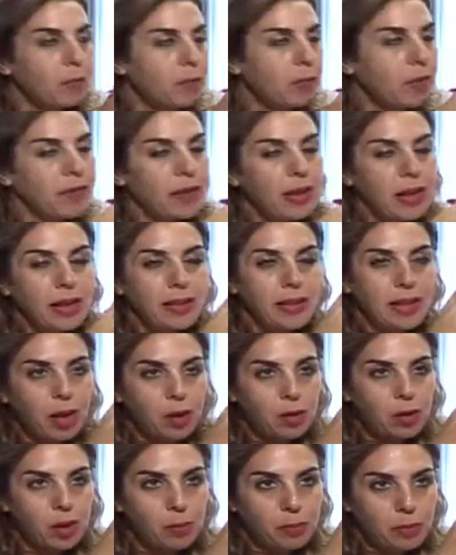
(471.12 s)
بتنزل على
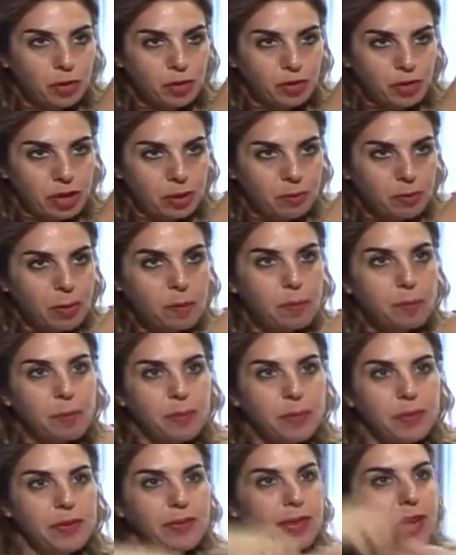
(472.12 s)
الداون تاون تشتري ما
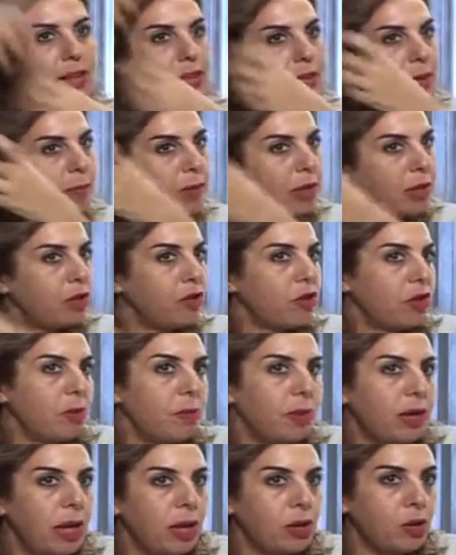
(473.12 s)
بتستحي يمكن تشتري
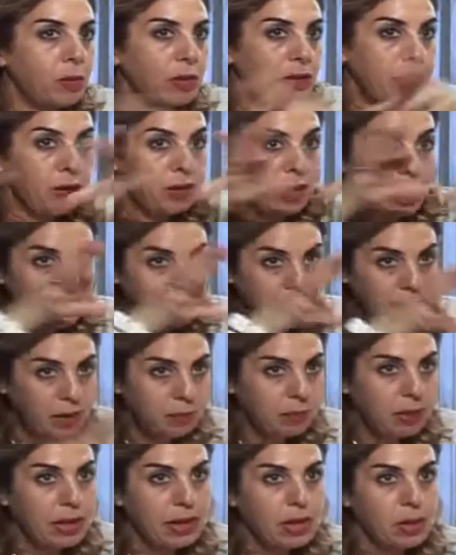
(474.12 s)
من عنده بس لانه حطيناه
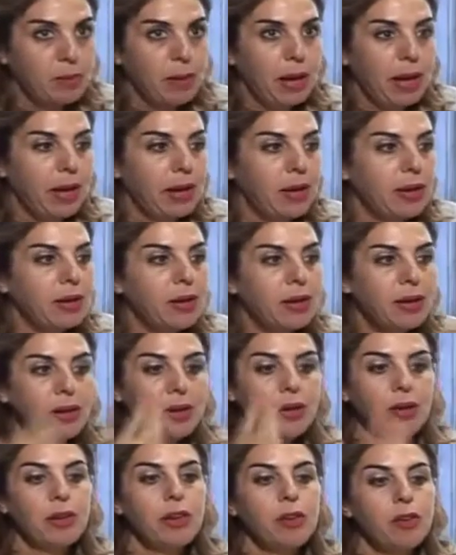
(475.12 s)
برات المحل
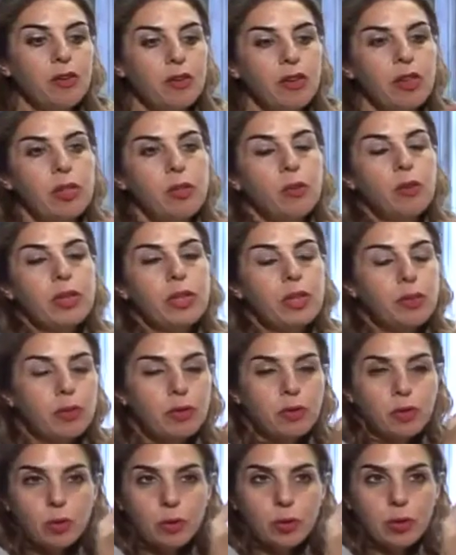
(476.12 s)
شي ثوت ات
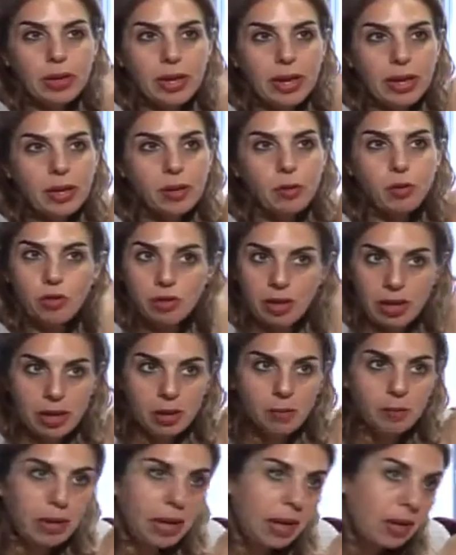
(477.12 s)
واز كول يعني
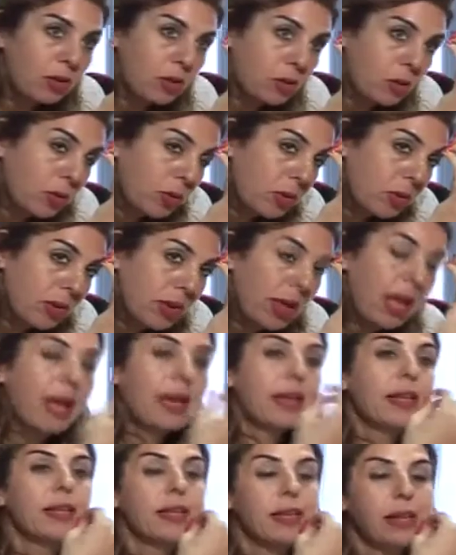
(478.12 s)
واشترت من عنده
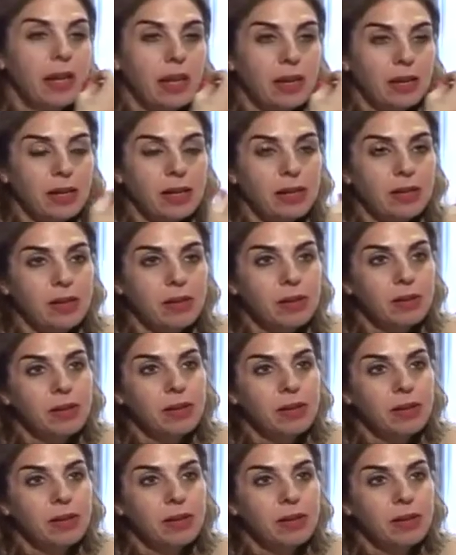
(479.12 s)
اكلت القليطه